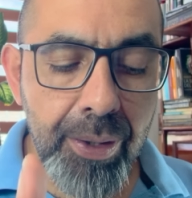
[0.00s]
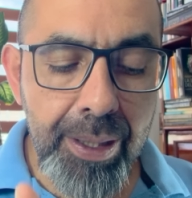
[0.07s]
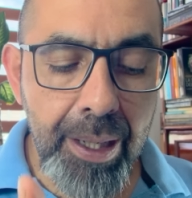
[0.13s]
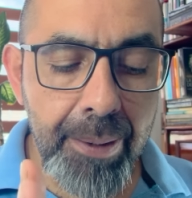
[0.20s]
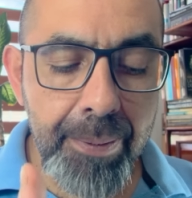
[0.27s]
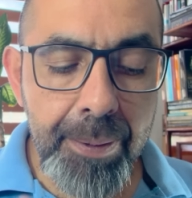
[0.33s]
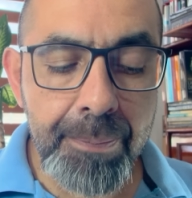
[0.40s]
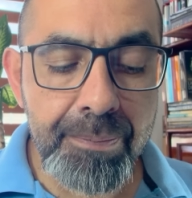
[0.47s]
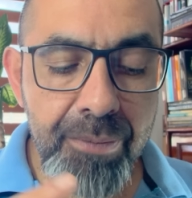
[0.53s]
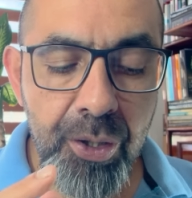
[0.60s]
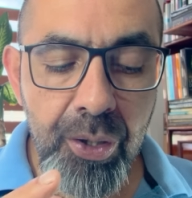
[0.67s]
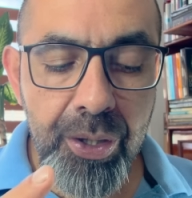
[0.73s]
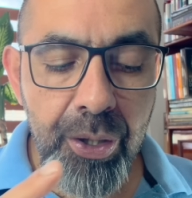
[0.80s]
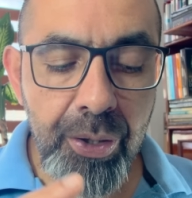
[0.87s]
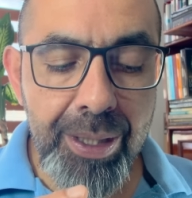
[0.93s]
grave.
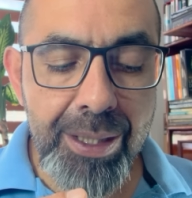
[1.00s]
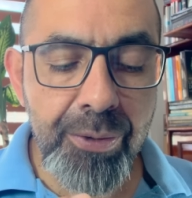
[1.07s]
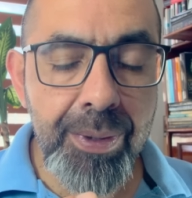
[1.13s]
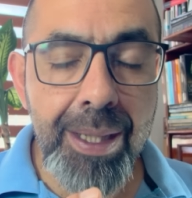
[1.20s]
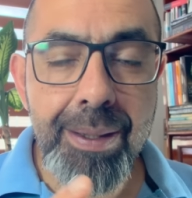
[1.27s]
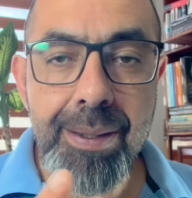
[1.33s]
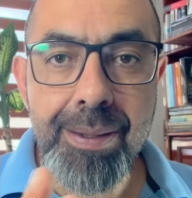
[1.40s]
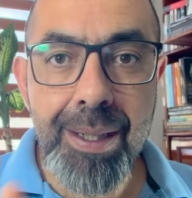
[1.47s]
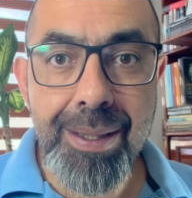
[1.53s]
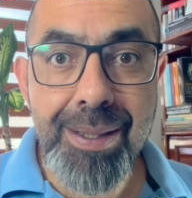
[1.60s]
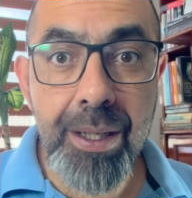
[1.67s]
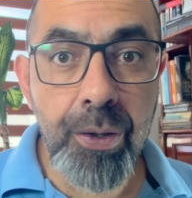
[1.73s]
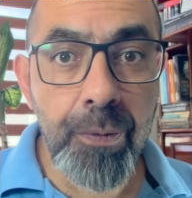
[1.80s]
Yo creo que es una desgracia